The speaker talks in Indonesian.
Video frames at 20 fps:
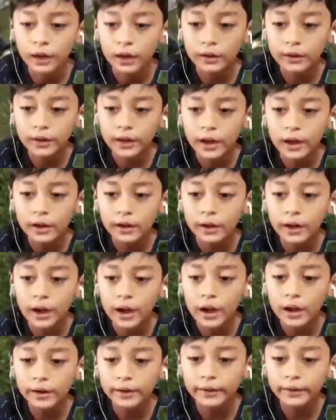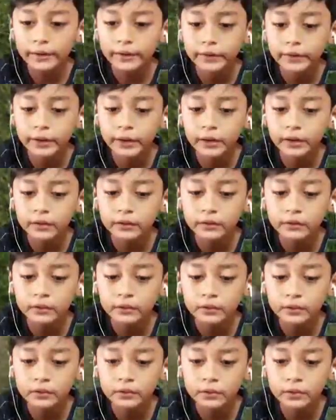itu patung enggak ini?
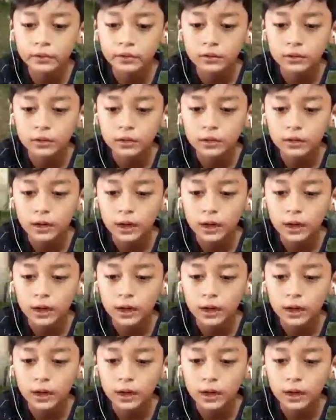Tapi aku ya